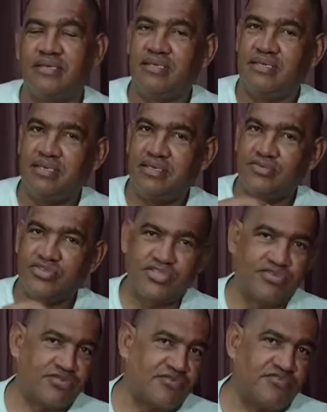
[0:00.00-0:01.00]
E o
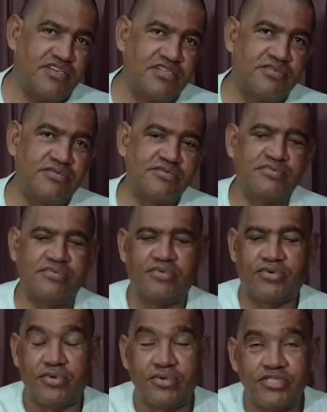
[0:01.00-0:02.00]
segundo vídeo,
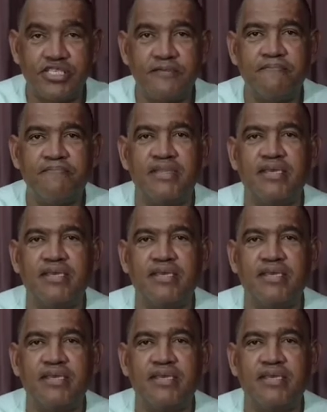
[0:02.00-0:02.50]
hoje,